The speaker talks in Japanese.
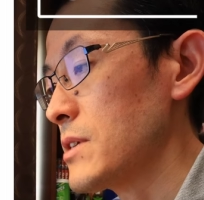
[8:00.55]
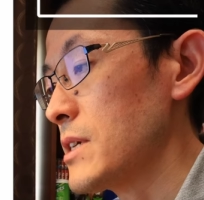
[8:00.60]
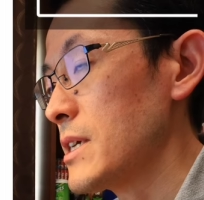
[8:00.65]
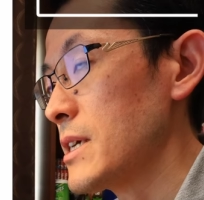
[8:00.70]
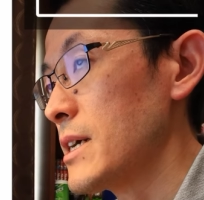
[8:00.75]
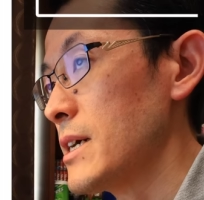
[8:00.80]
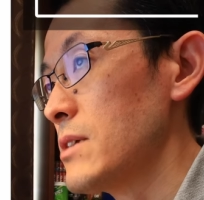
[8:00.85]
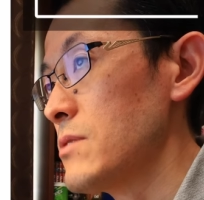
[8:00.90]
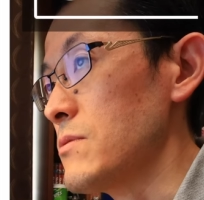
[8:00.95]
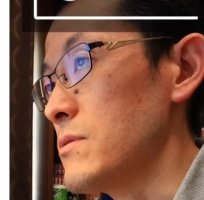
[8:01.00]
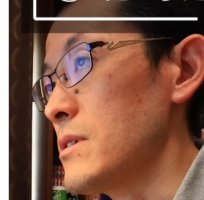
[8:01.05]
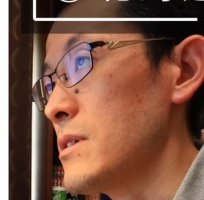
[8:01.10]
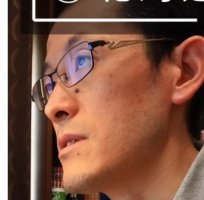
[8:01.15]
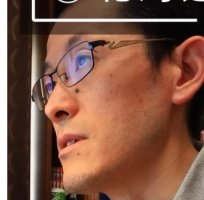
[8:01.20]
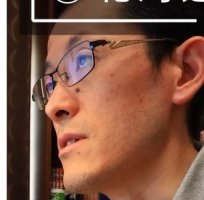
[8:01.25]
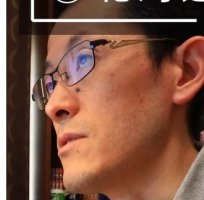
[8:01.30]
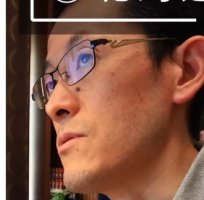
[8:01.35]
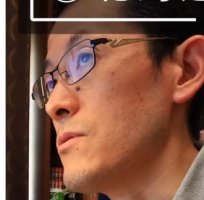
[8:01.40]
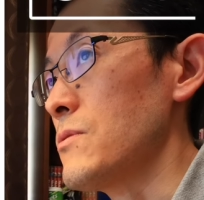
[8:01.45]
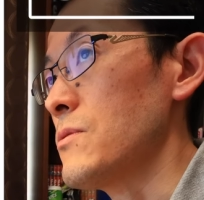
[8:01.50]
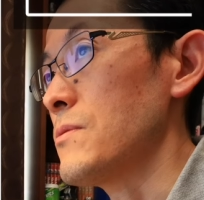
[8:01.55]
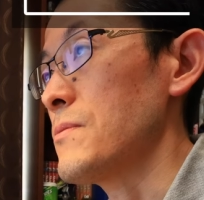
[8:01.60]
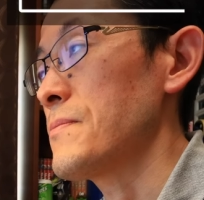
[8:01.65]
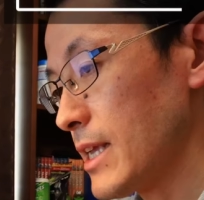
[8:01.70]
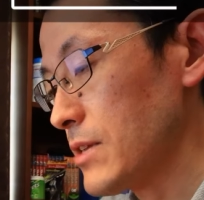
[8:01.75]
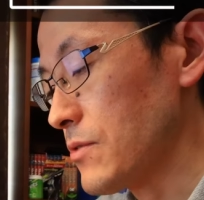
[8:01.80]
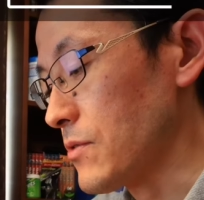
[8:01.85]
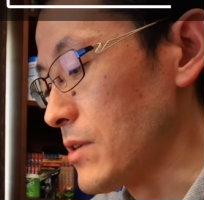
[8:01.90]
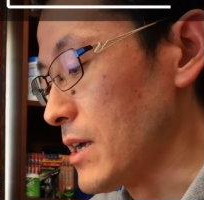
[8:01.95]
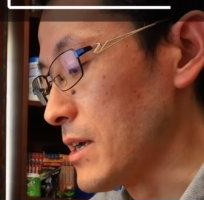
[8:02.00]
品があるんですけど
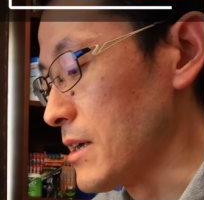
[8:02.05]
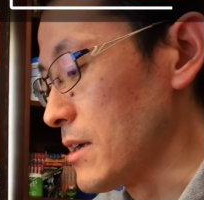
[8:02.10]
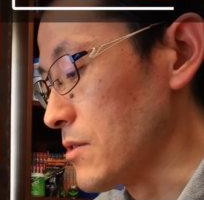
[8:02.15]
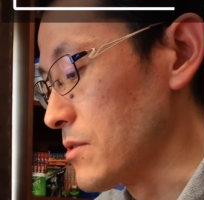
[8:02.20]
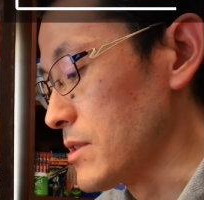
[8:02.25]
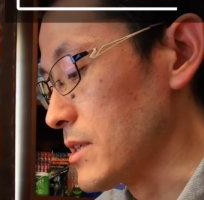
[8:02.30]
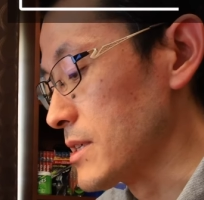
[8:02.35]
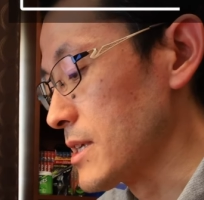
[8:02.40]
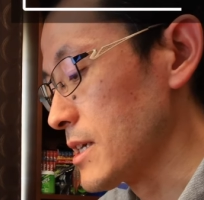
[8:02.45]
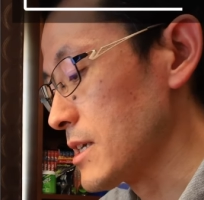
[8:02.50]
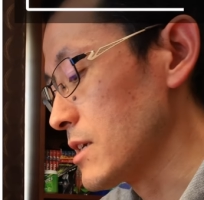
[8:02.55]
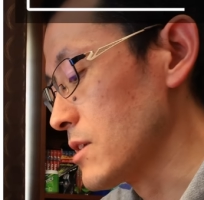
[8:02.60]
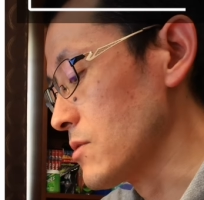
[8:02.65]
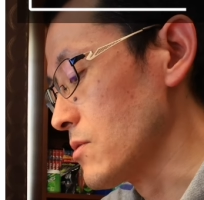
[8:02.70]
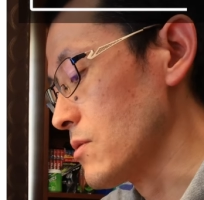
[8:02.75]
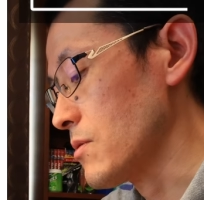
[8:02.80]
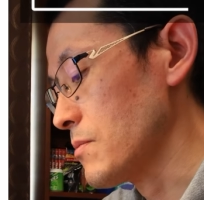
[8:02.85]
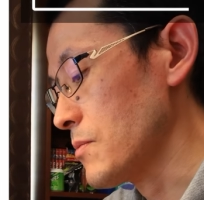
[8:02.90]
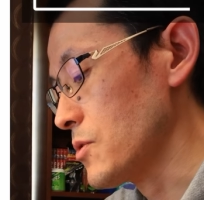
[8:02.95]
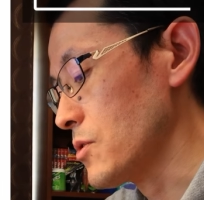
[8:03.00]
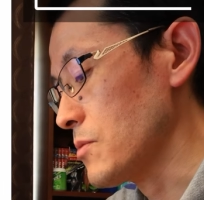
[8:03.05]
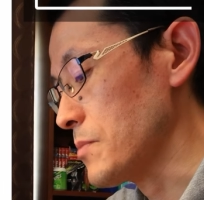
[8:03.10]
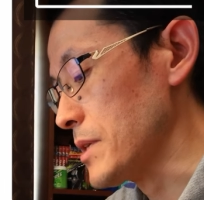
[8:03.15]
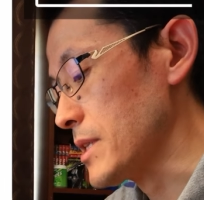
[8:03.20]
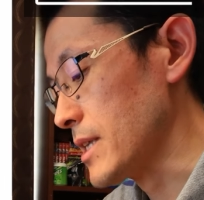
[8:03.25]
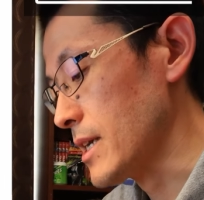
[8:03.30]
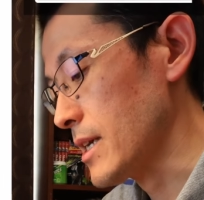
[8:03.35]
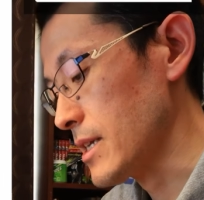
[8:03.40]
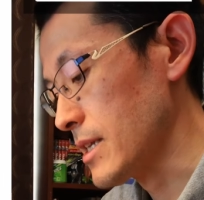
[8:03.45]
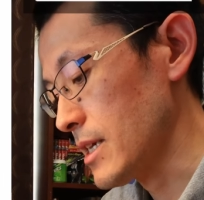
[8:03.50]
手の感覚でさっきのものみ
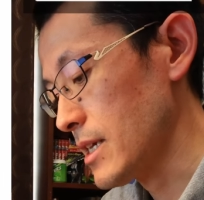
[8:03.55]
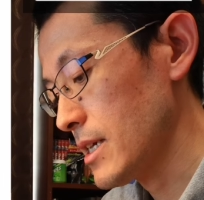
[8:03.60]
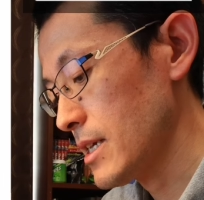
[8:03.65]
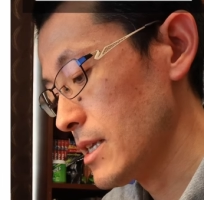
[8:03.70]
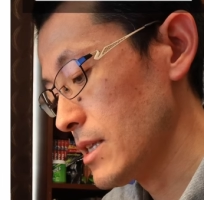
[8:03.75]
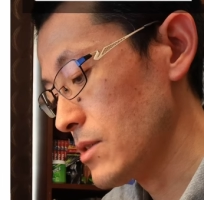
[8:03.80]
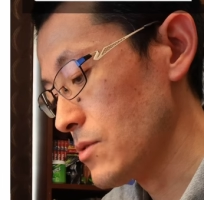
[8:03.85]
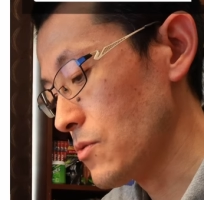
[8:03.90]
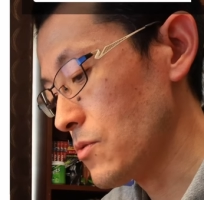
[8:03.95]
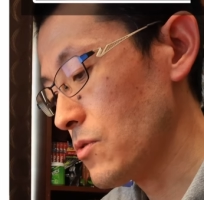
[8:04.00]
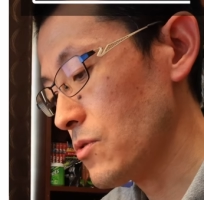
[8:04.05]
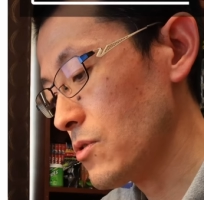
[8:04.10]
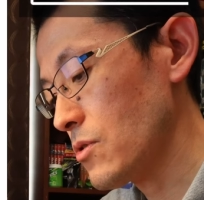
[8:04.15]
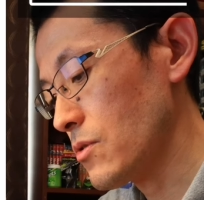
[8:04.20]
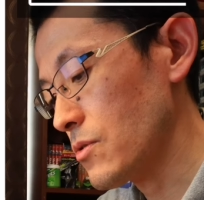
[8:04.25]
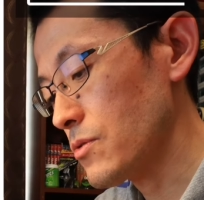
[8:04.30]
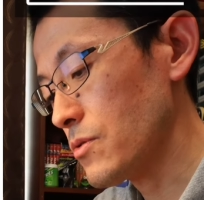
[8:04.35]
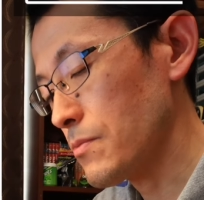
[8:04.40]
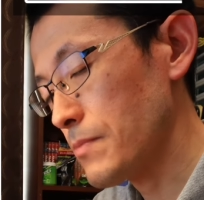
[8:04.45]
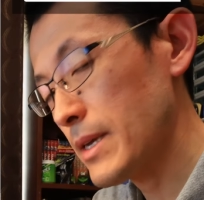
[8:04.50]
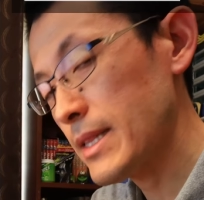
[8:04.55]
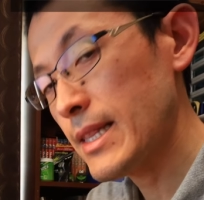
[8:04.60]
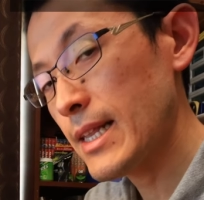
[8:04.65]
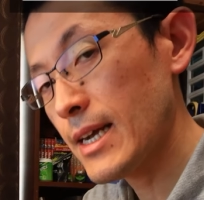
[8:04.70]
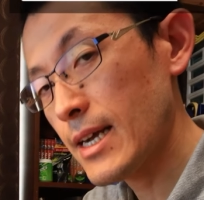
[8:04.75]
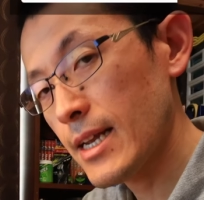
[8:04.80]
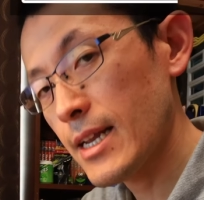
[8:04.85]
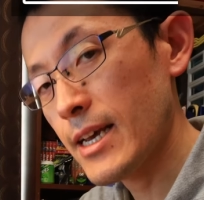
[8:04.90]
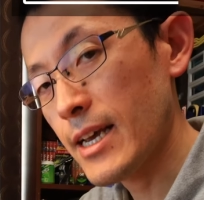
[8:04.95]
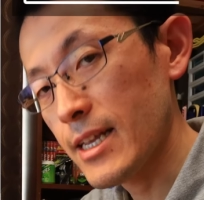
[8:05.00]
たいにどこの真ん
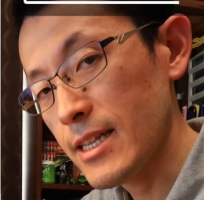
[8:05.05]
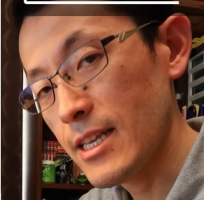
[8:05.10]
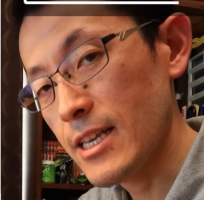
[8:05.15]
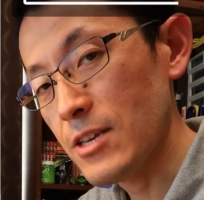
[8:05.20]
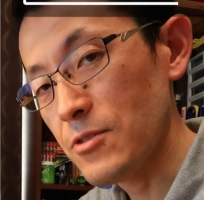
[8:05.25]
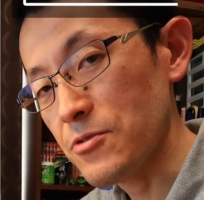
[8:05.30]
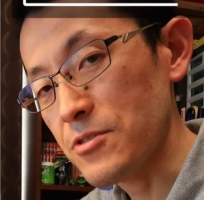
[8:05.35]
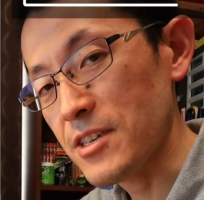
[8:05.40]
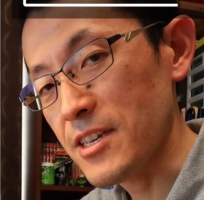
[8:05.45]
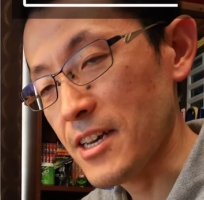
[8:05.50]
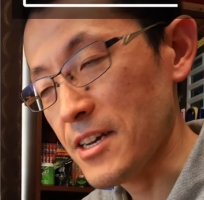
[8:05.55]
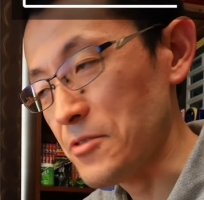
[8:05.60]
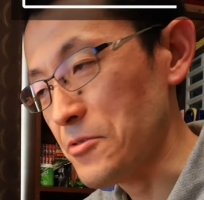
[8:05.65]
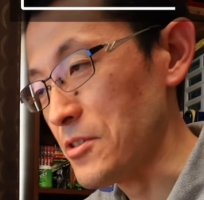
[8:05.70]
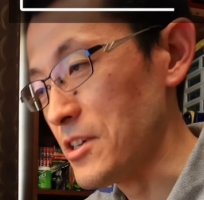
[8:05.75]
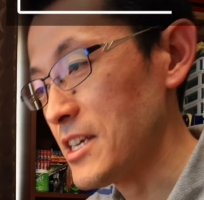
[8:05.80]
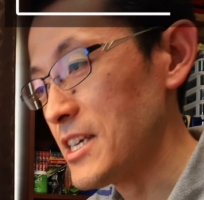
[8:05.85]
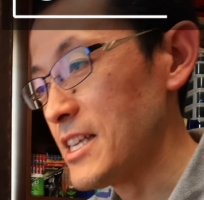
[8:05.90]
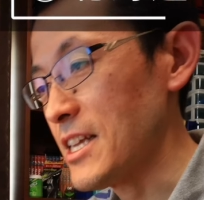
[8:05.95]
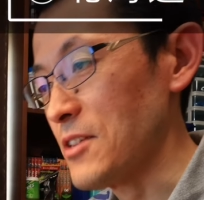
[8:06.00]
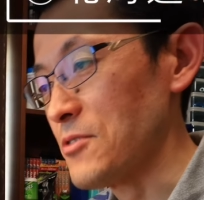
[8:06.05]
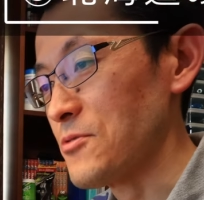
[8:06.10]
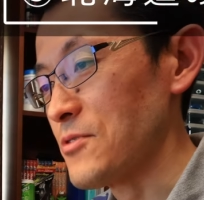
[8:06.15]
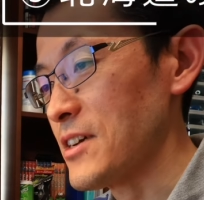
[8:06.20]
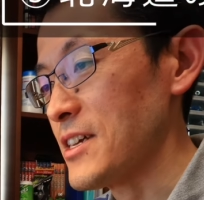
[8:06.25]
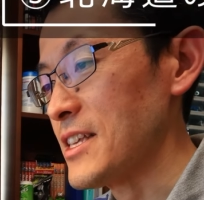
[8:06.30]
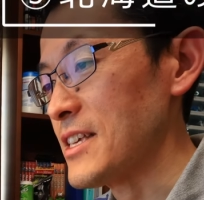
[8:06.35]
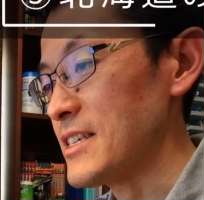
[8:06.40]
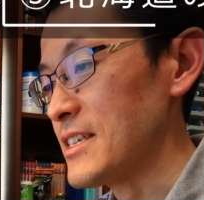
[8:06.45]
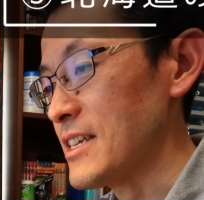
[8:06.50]
中ら辺に井口がこれ来てると
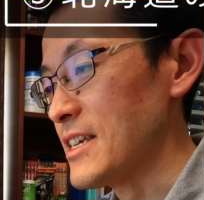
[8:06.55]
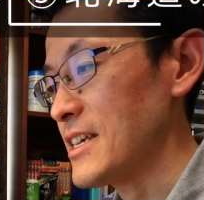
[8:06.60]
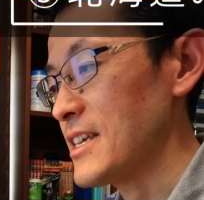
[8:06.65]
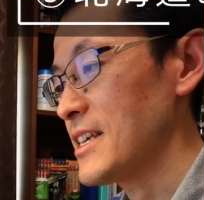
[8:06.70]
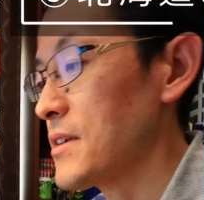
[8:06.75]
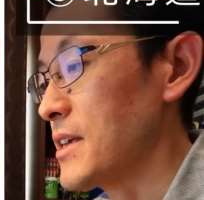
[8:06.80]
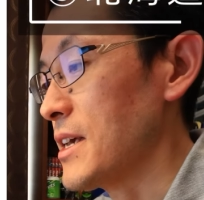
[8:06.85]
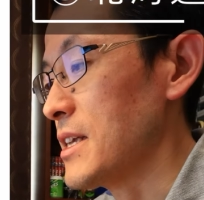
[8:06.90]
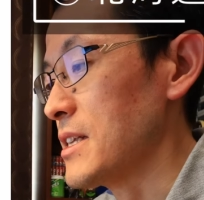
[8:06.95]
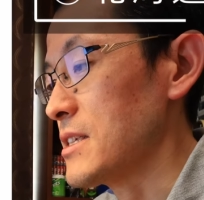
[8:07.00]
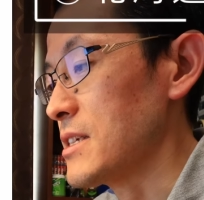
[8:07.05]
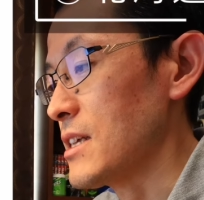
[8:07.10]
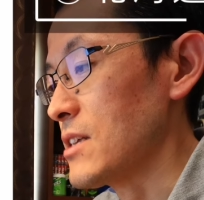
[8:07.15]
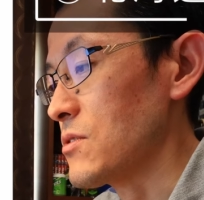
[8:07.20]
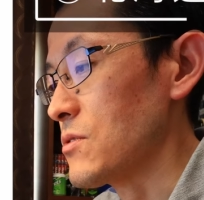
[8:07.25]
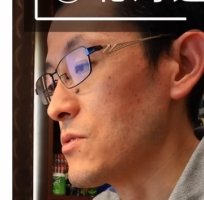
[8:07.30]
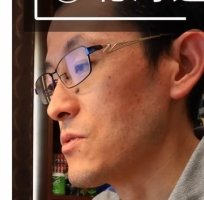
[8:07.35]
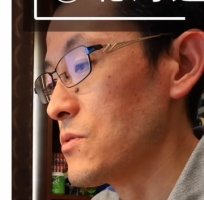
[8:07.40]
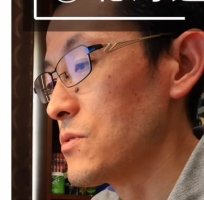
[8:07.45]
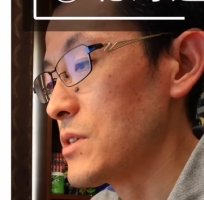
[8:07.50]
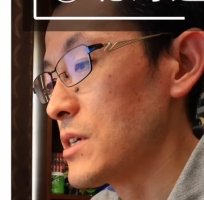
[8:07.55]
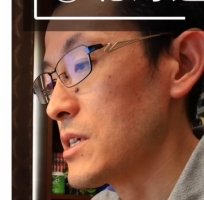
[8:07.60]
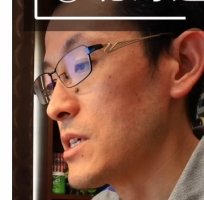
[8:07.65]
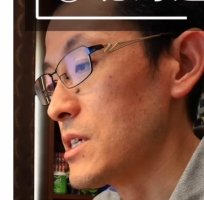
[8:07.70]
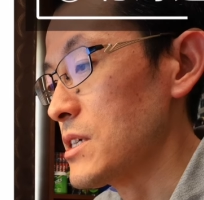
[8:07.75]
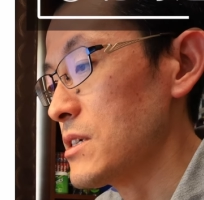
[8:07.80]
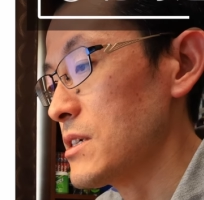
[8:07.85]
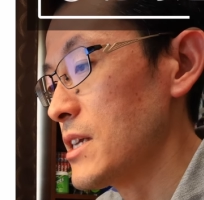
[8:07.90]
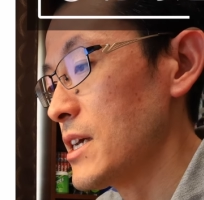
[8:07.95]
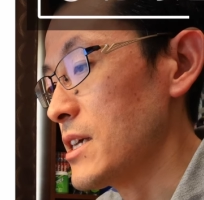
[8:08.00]
思うんですね現地だと操作し
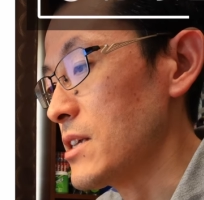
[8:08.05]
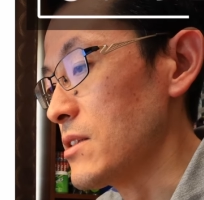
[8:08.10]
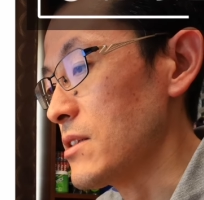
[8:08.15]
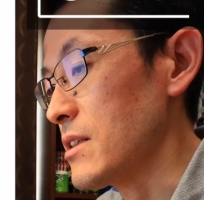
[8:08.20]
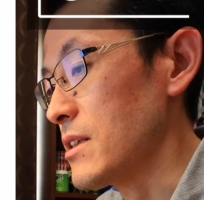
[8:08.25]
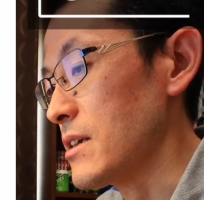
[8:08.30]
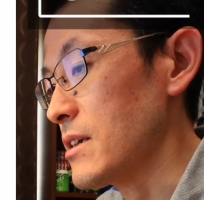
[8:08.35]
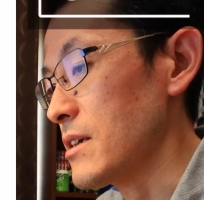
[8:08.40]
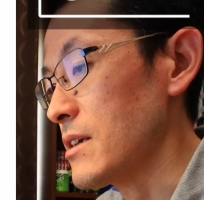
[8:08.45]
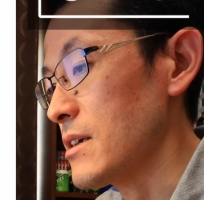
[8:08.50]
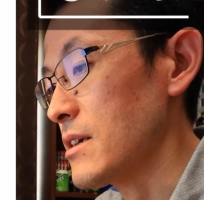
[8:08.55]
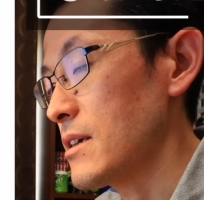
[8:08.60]
づらいので、